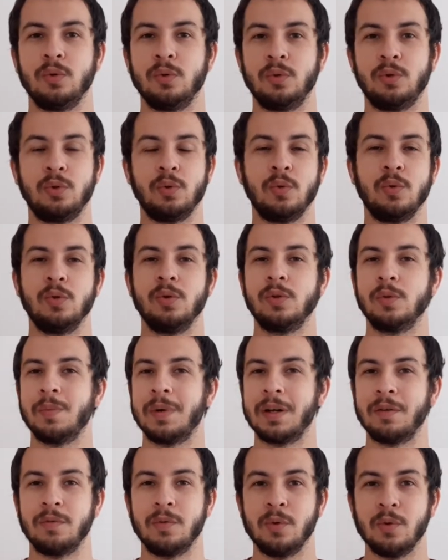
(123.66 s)
luxuoso,
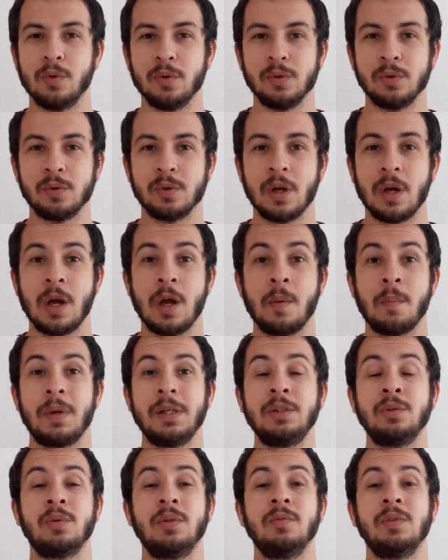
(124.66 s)
maravilhoso,
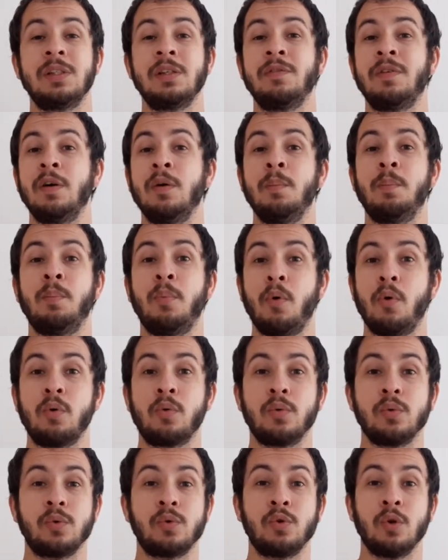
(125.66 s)
mas quando você fala um
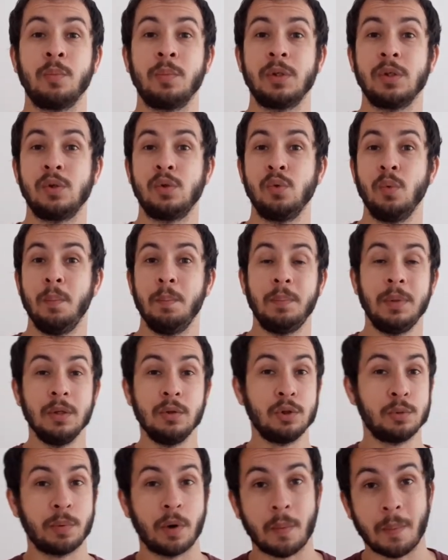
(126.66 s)
pouco sobre Zumbi
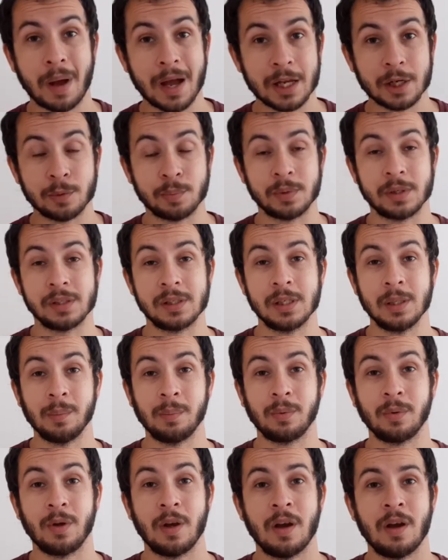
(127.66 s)
dos Palmares, por
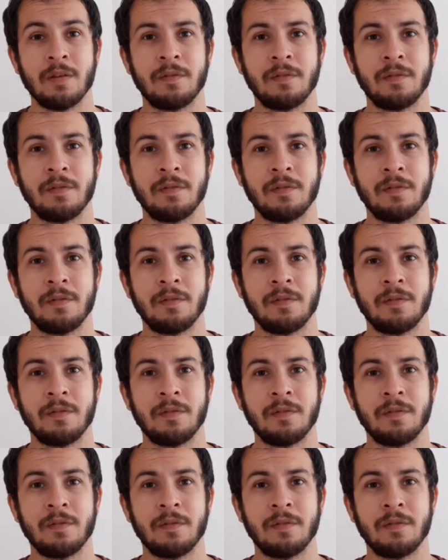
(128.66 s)
exemplo,